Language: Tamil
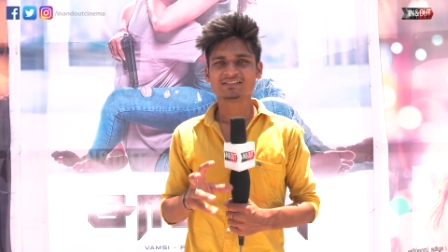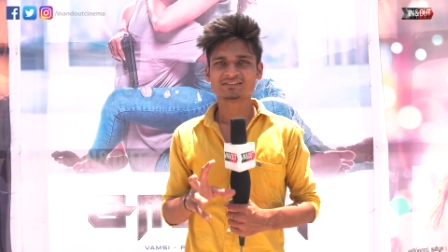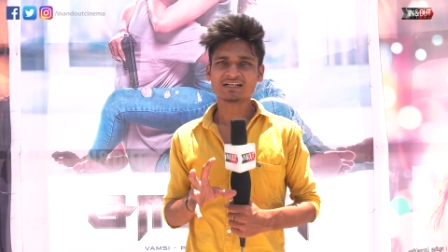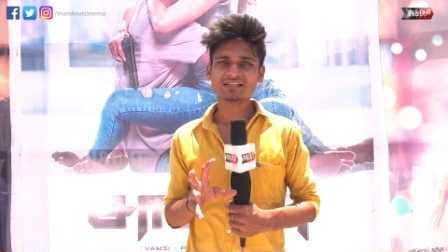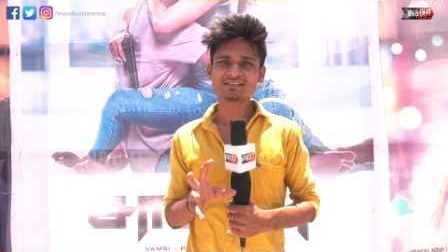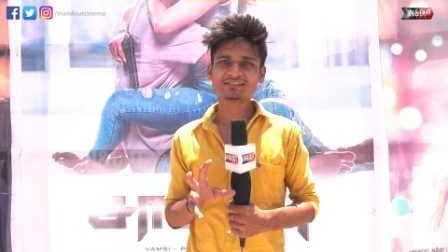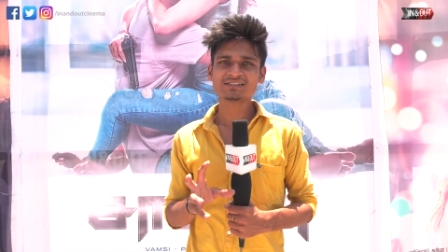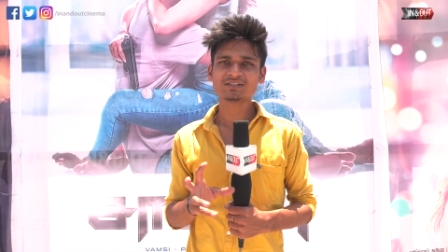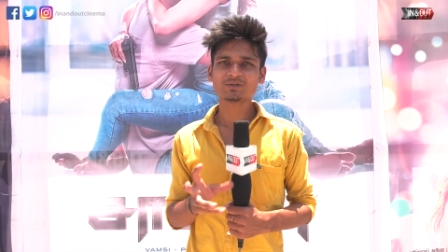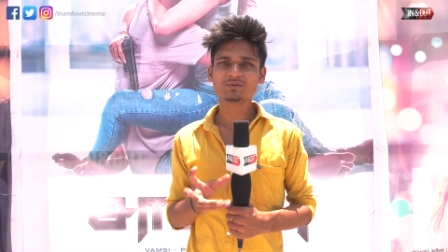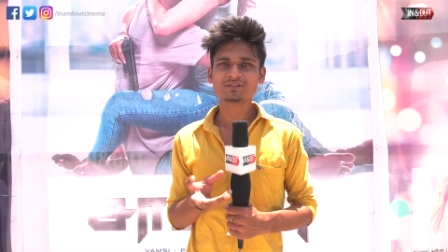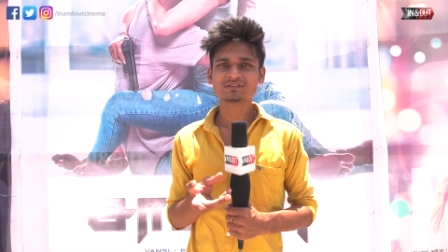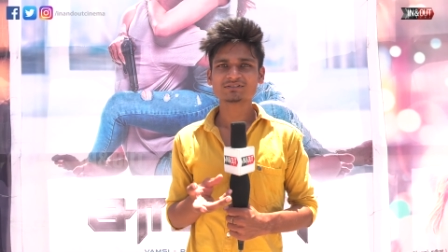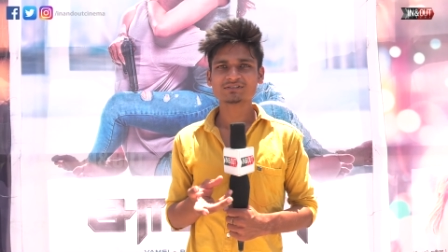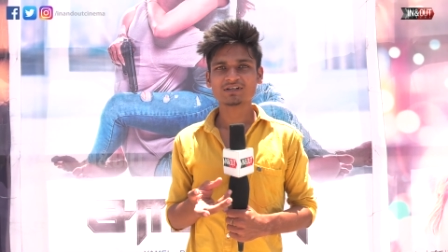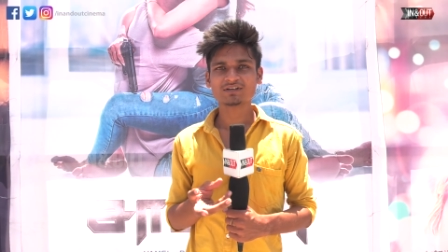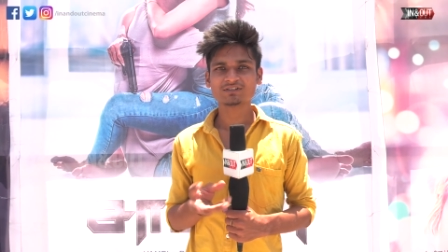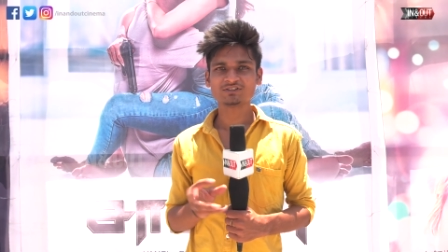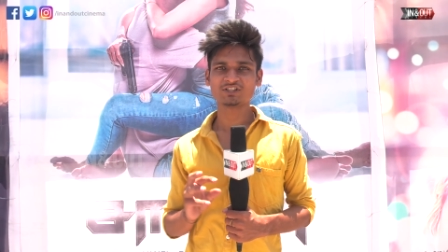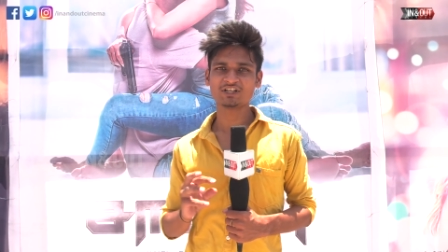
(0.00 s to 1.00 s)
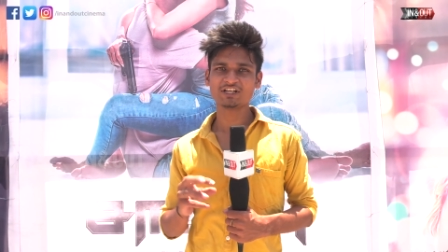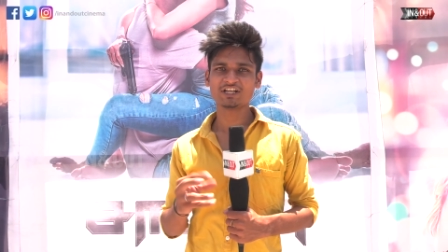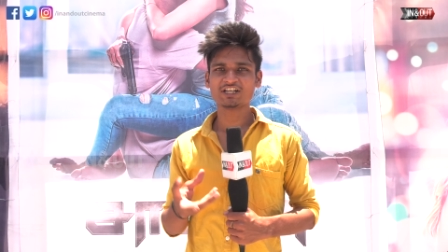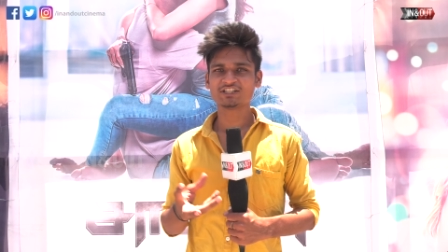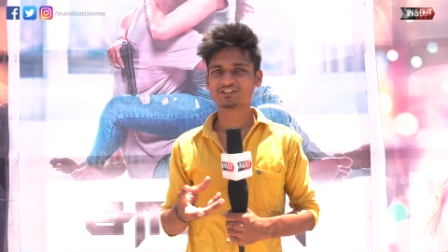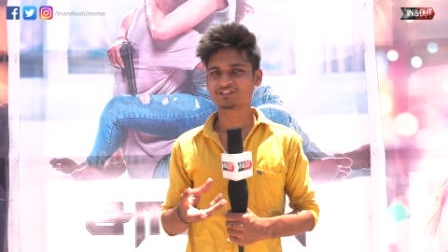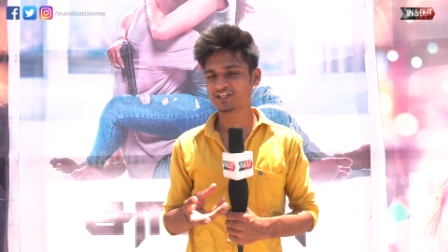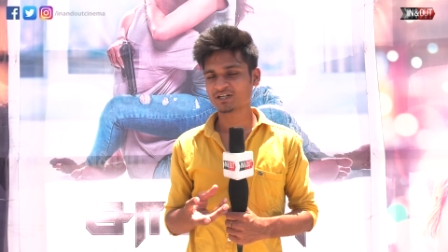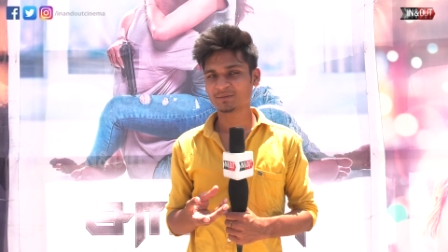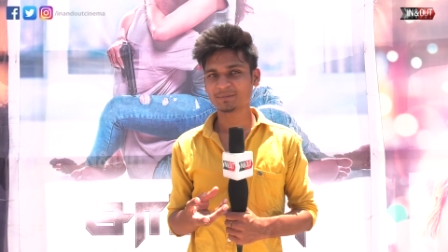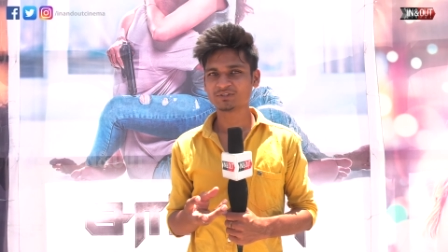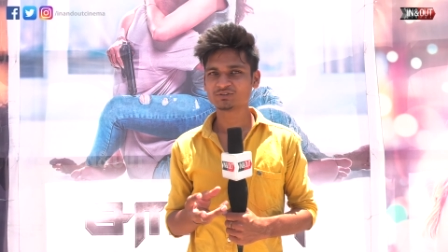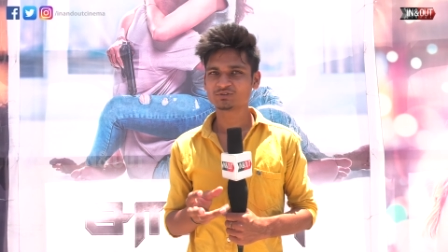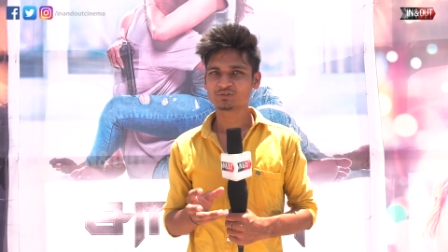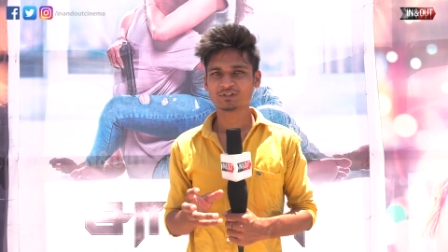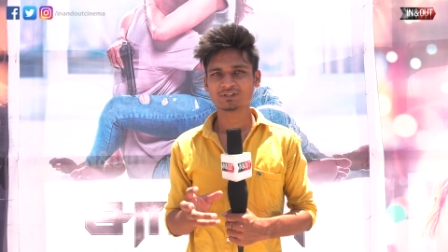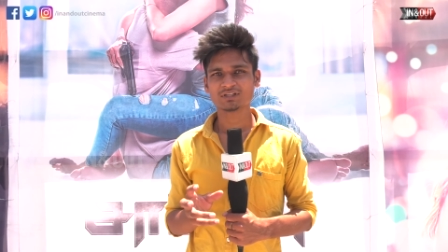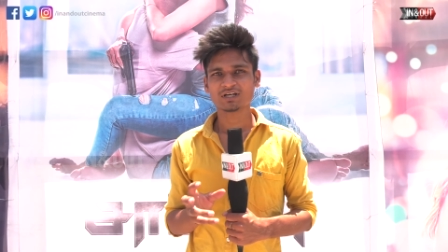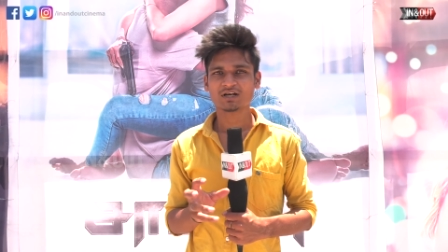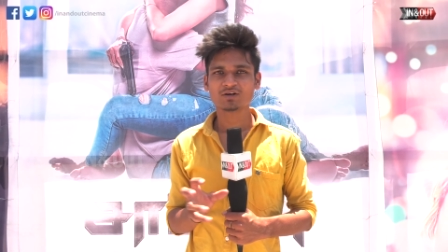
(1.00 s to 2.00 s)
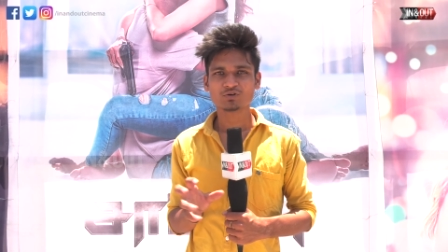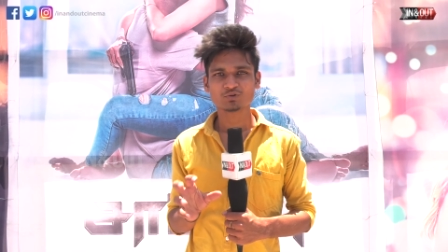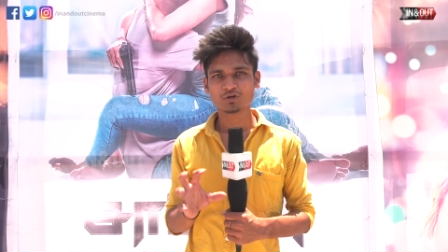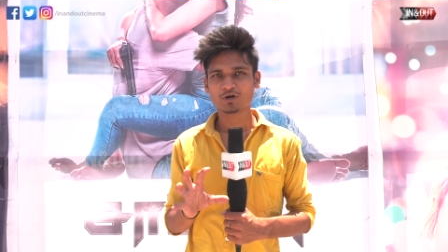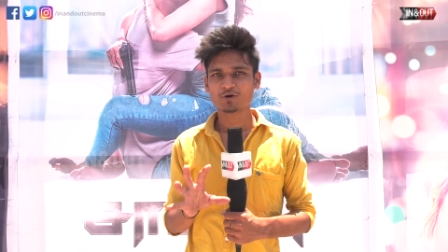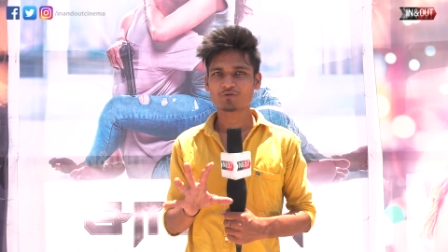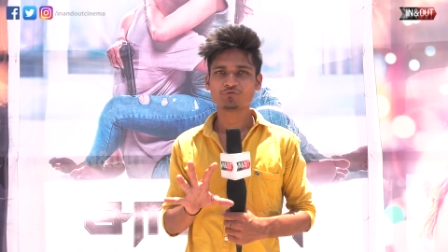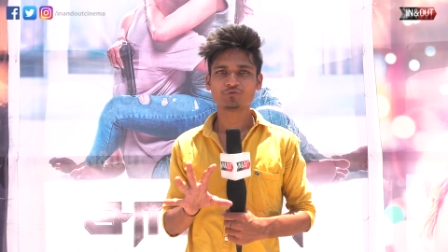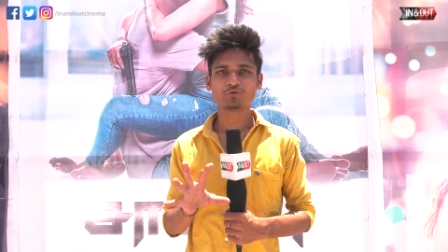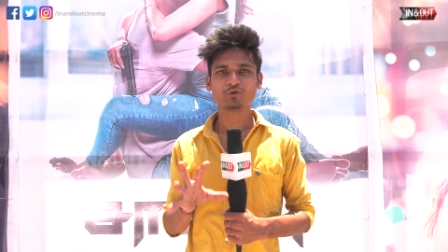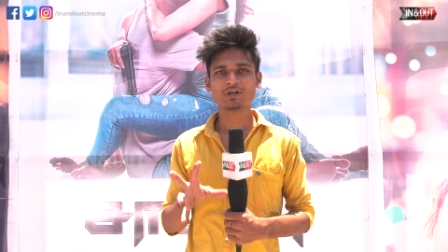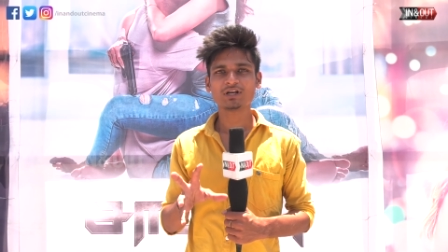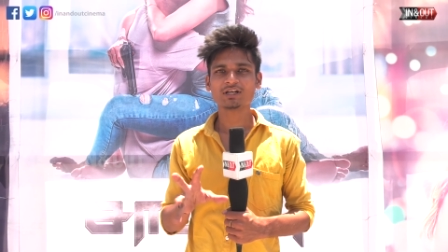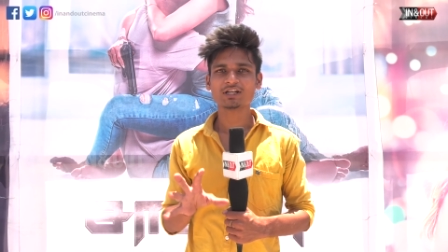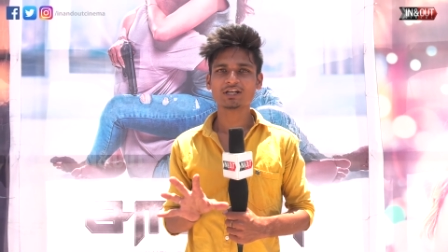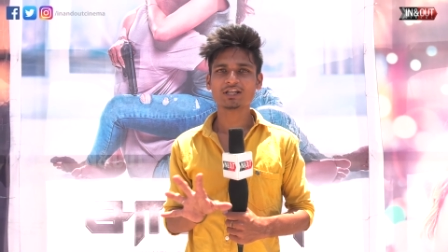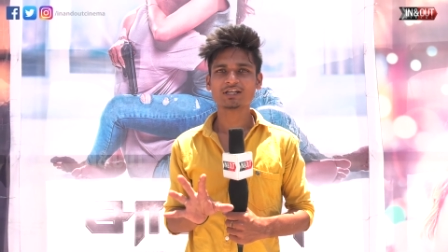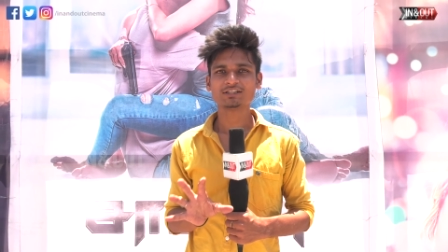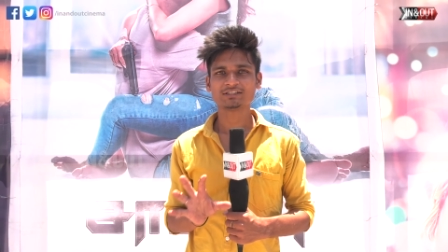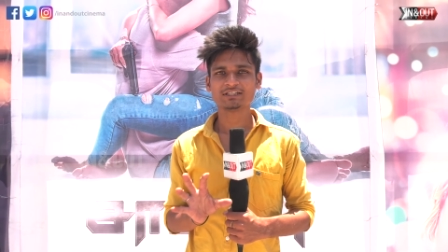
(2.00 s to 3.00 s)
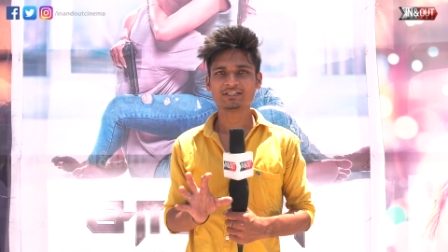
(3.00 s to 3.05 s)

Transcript: ஸ்டன் சீக்வன்ஸ்லாம் வந்து ரியலிஸ்டிக் அப்படின்னு சொல்லியிருந்தாங்க ஒன்றும் அவ்வளோலாம் நல்லா